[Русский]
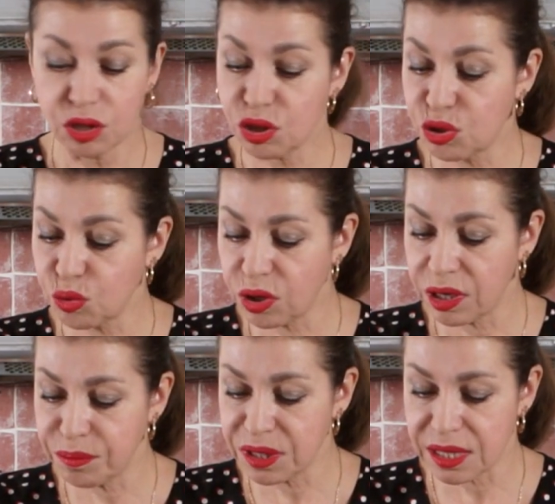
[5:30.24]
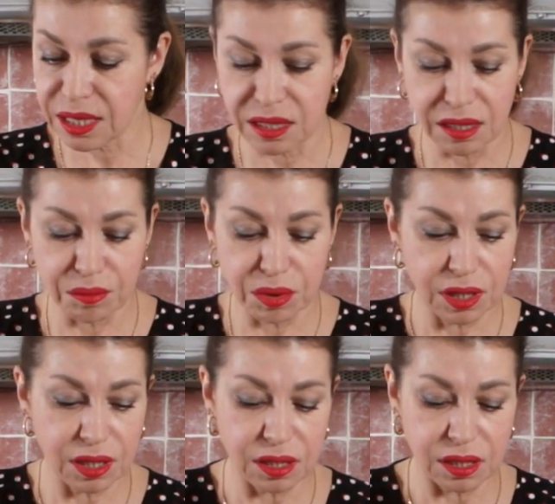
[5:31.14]
соль обязательно
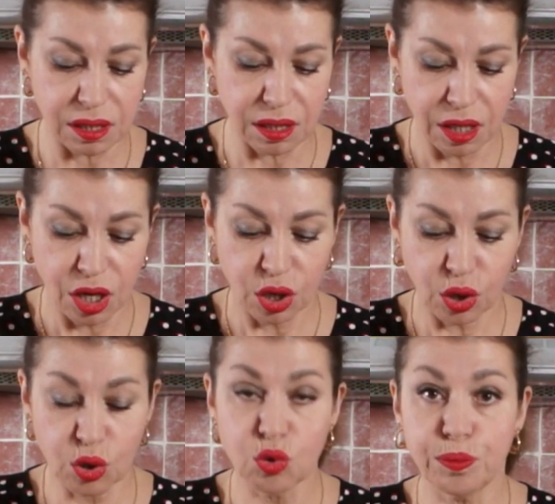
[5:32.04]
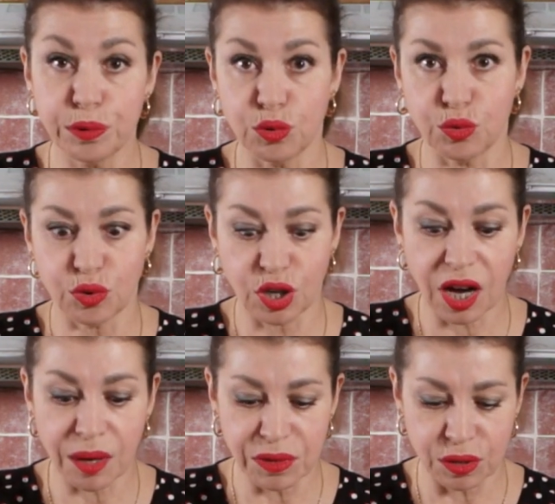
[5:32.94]
берите крупную,
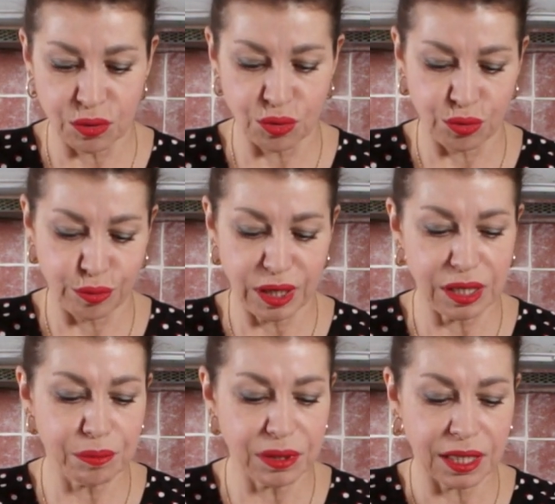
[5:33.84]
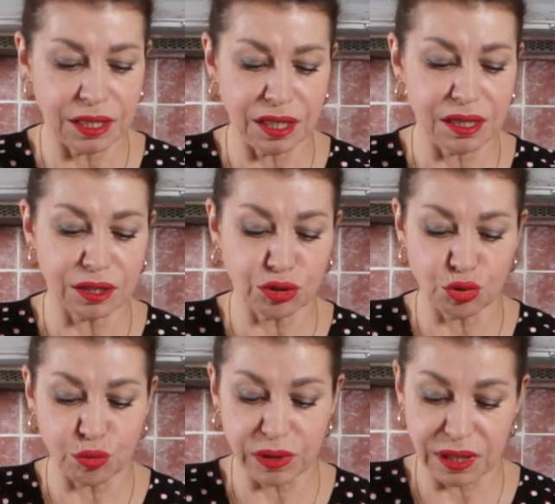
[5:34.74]
каменную, либо на ней
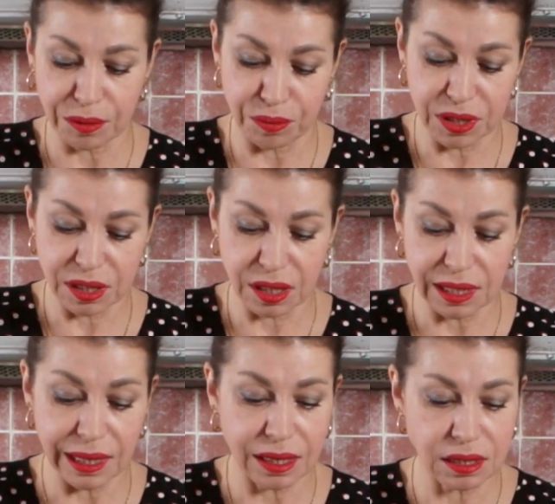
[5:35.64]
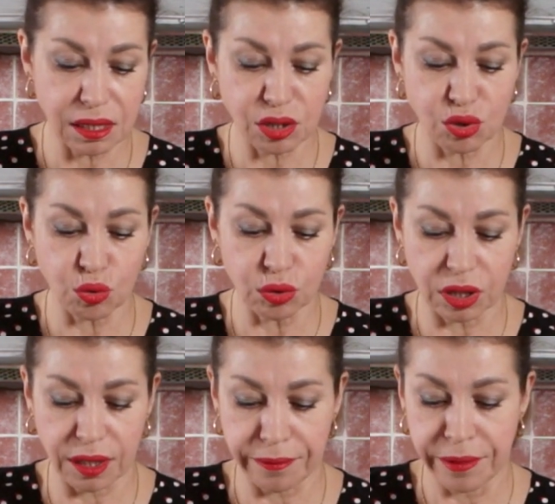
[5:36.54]
должно быть написано для
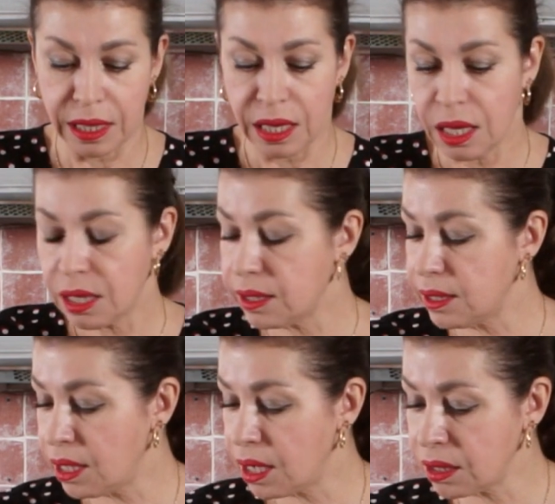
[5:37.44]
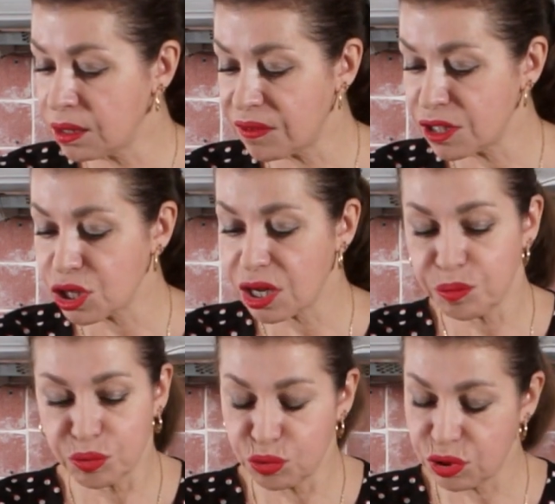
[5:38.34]
засолки для
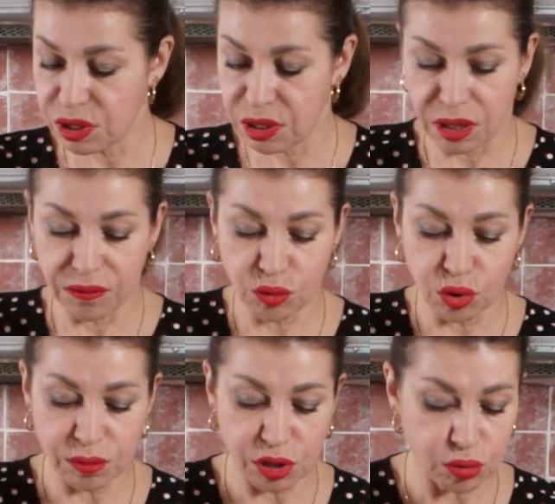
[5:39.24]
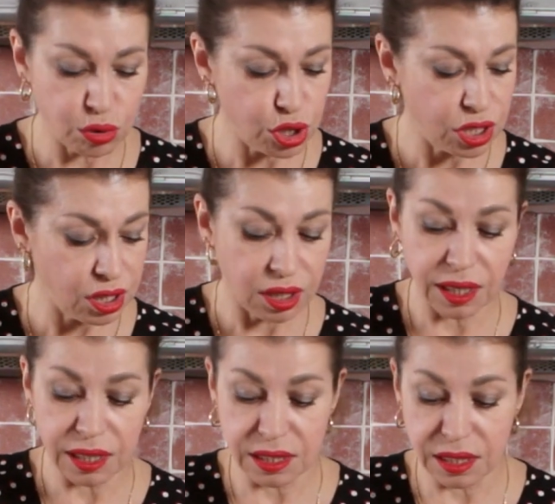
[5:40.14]
кваш-капусты. Ни в коем случае не
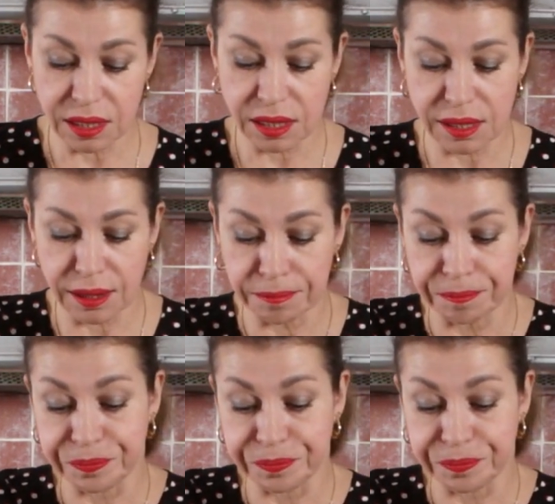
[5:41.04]
годится